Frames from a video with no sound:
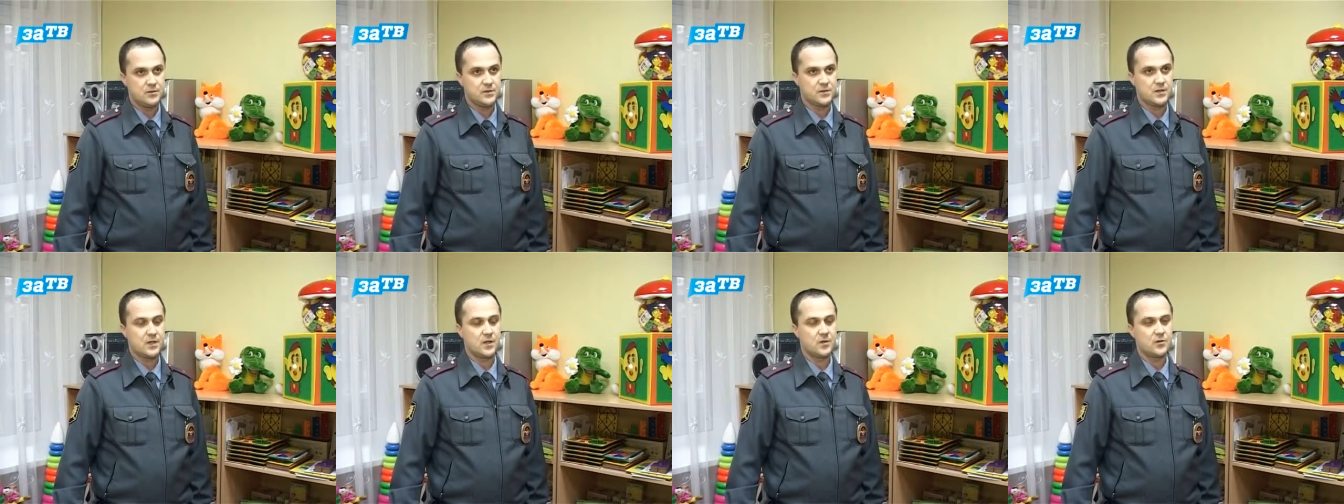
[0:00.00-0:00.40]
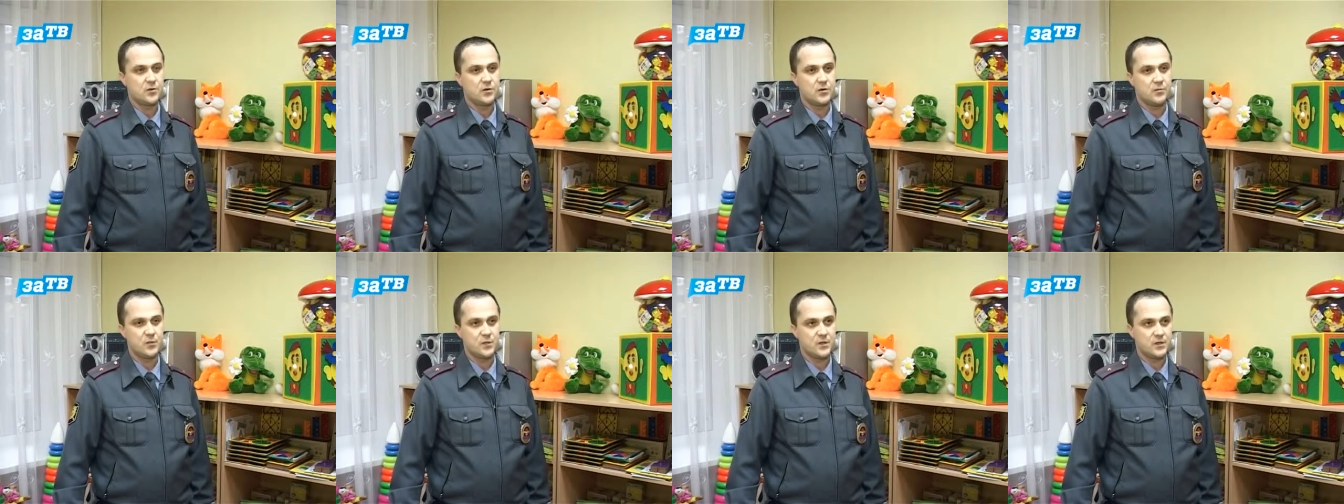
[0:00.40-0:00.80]
с
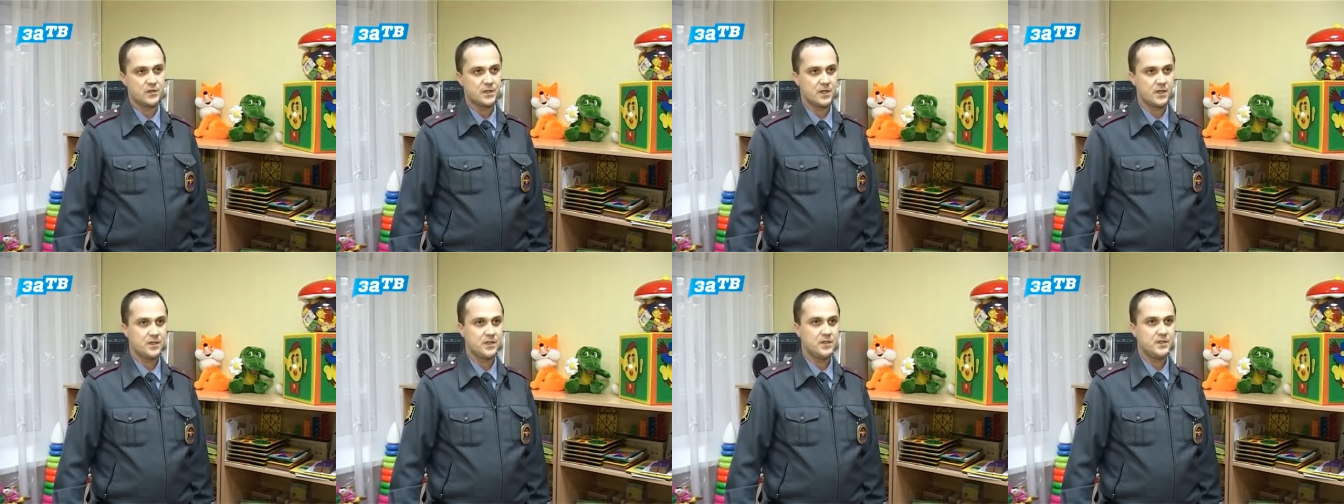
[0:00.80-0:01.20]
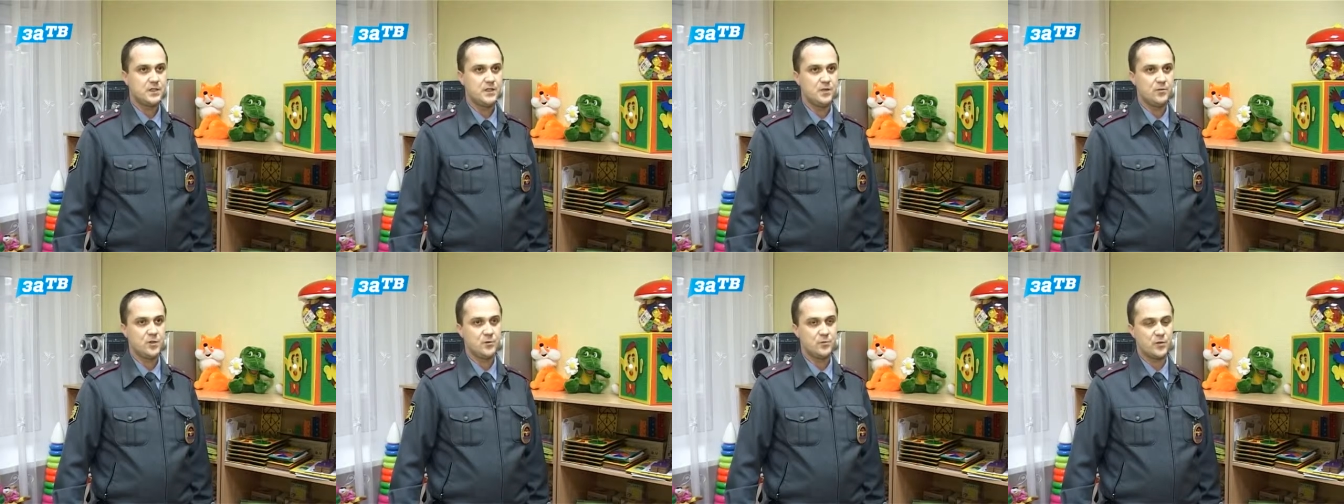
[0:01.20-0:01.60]
которыми с
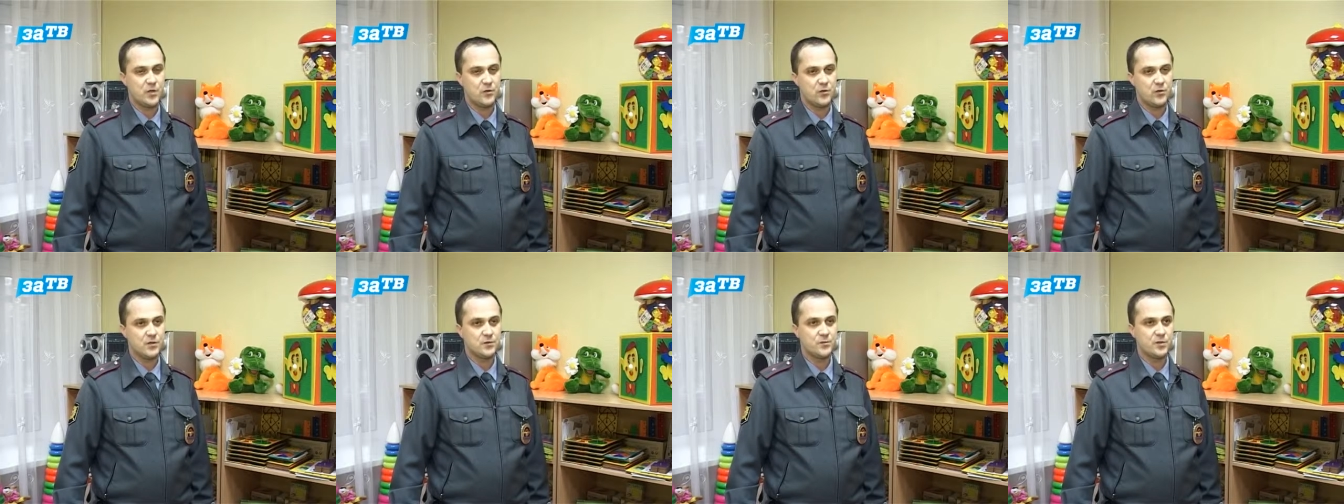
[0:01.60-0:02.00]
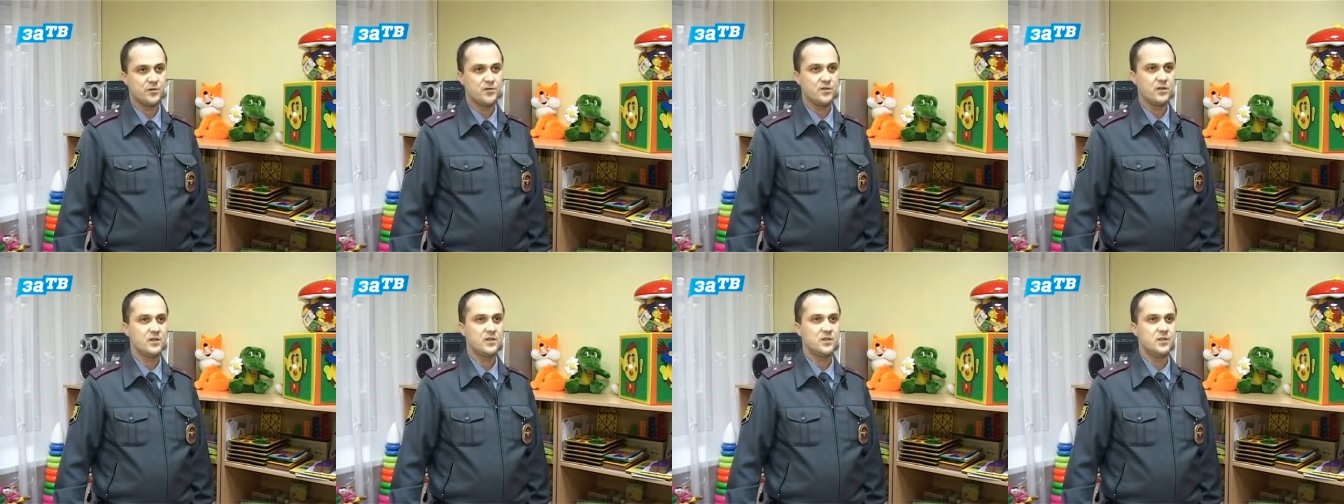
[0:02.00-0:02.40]
родителями проводится
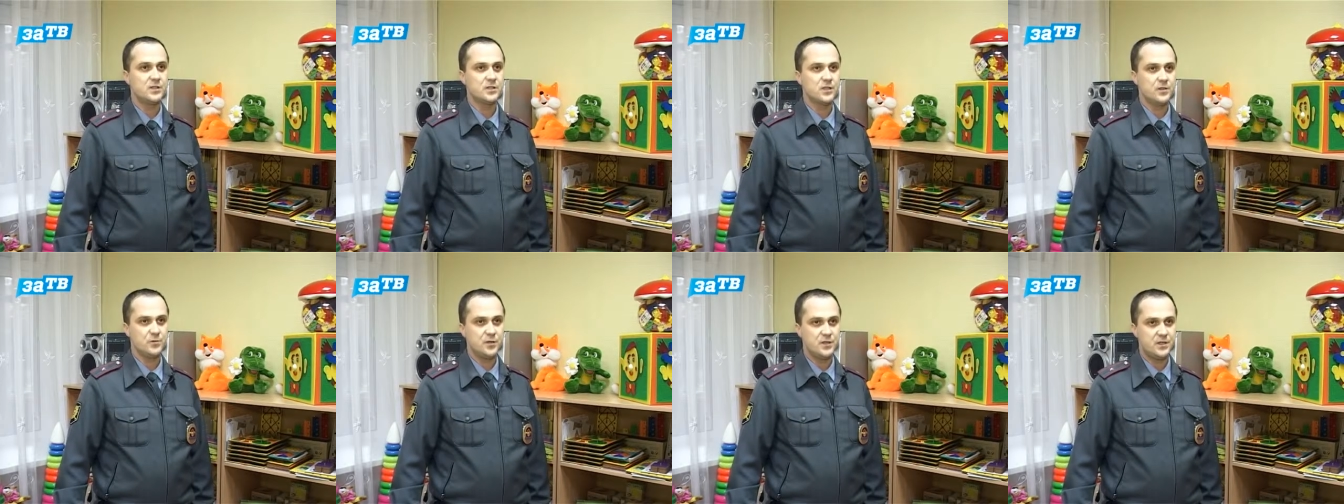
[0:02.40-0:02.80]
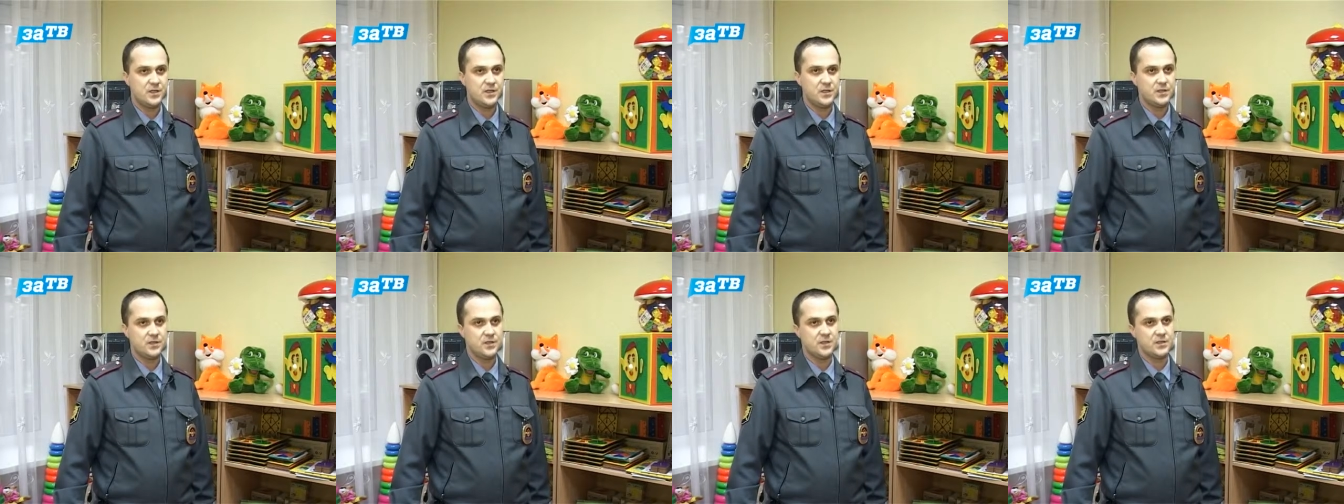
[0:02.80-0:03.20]
профилактическая
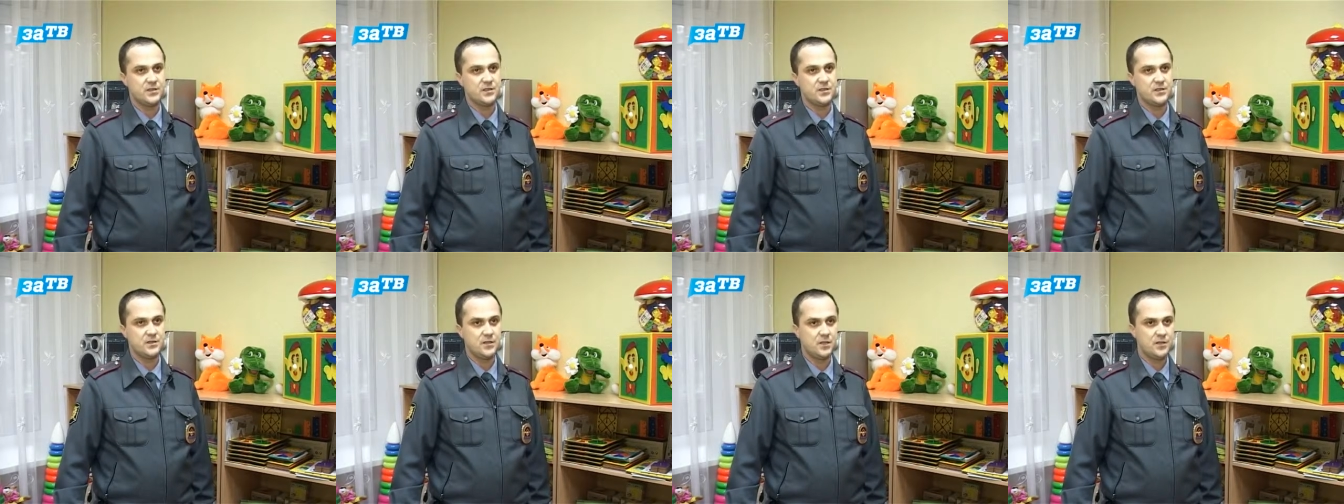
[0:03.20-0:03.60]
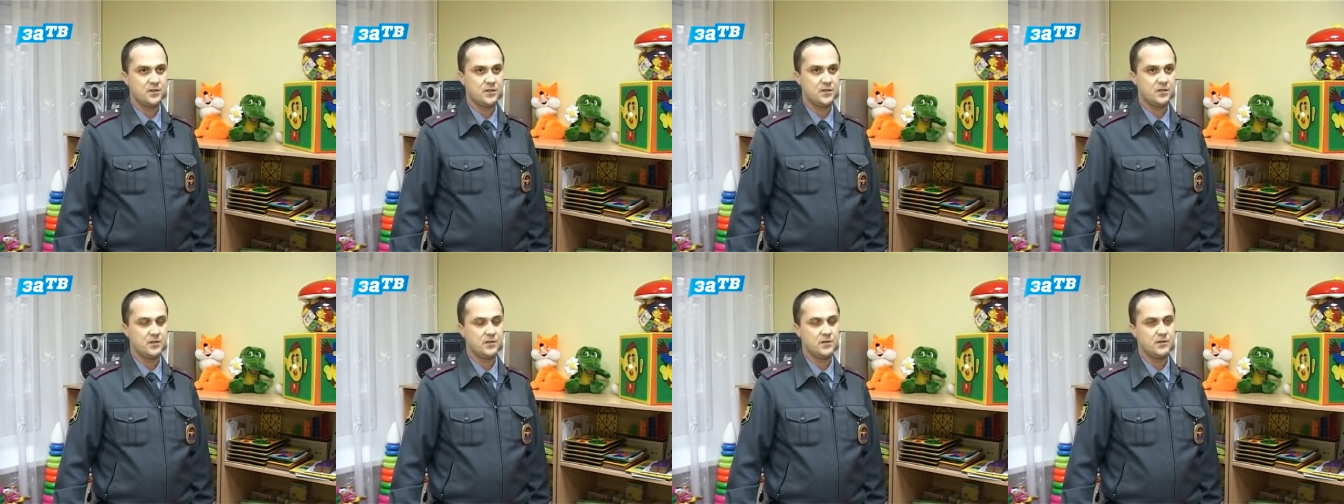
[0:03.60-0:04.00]
беседа,
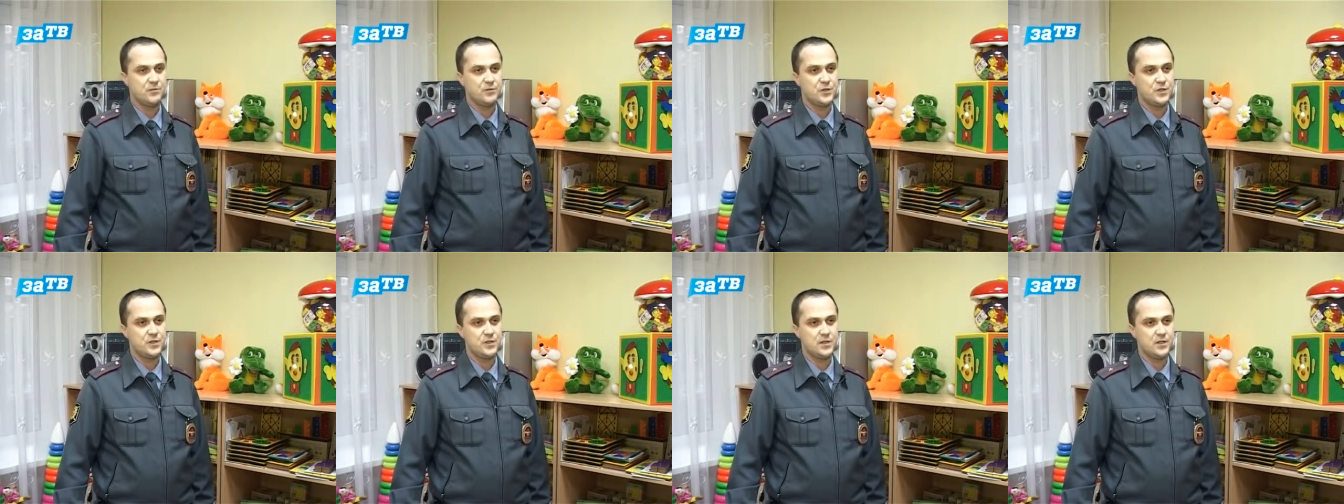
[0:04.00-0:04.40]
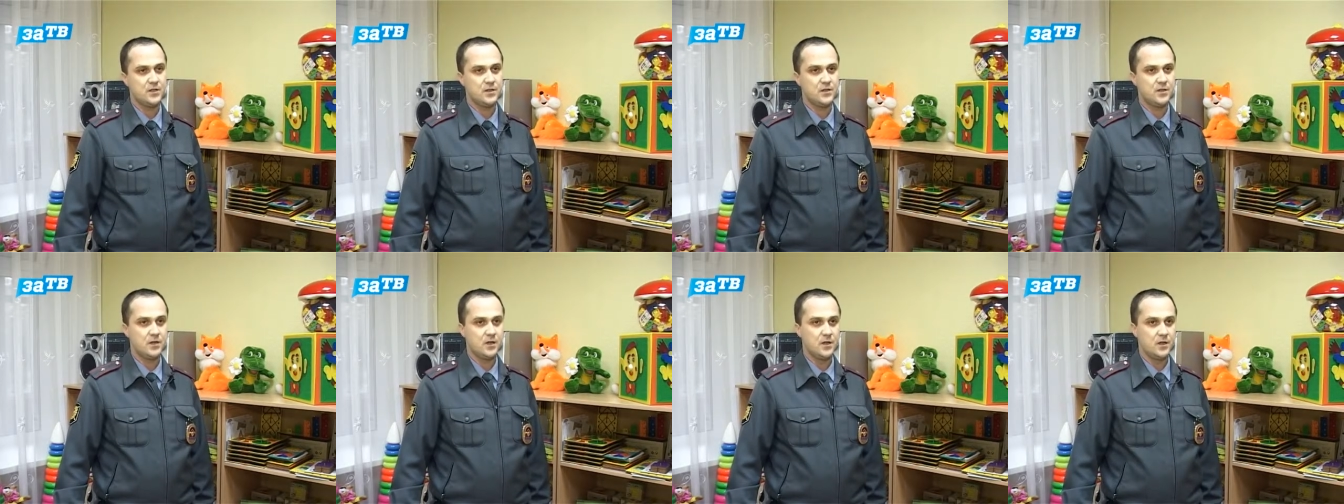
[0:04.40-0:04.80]
разъяснительная
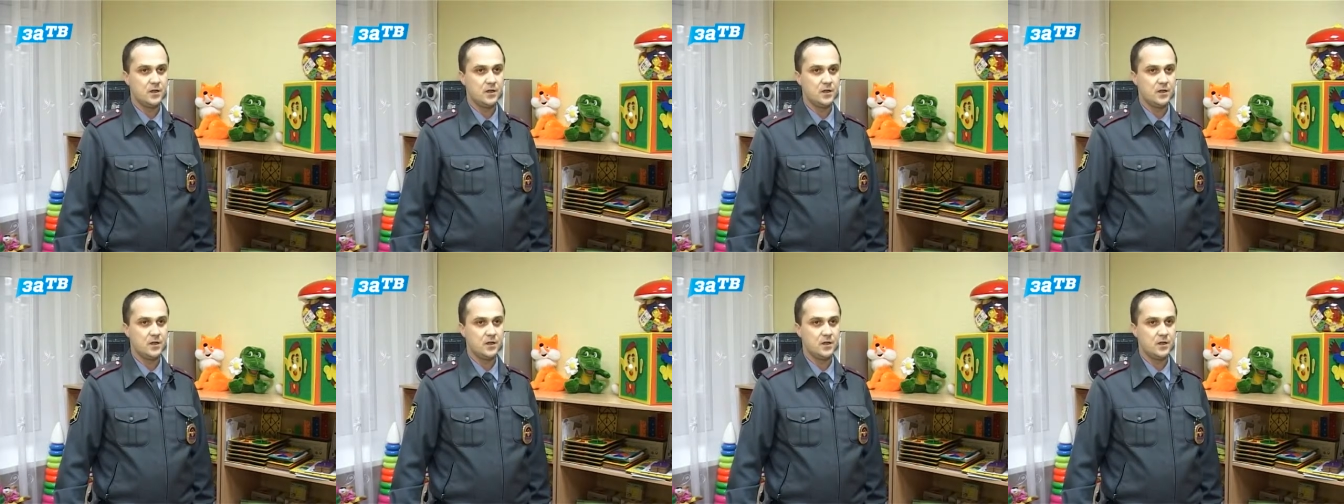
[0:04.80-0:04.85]
беседа.